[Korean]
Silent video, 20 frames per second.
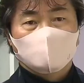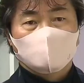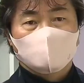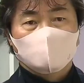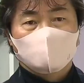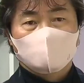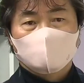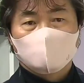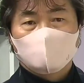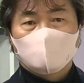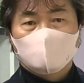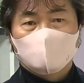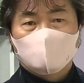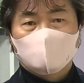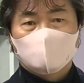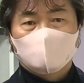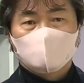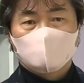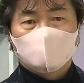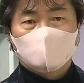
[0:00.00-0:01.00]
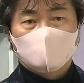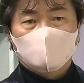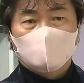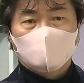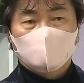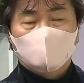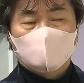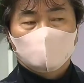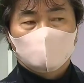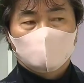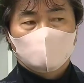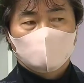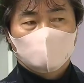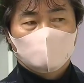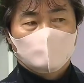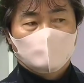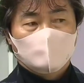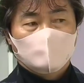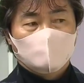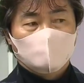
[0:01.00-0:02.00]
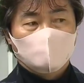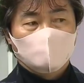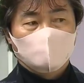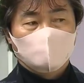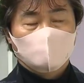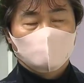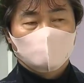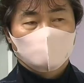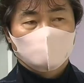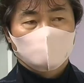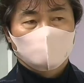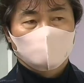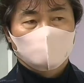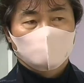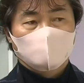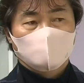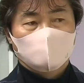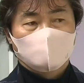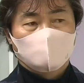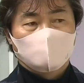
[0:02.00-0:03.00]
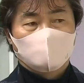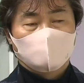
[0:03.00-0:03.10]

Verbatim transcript: 기저질환이 있는데 이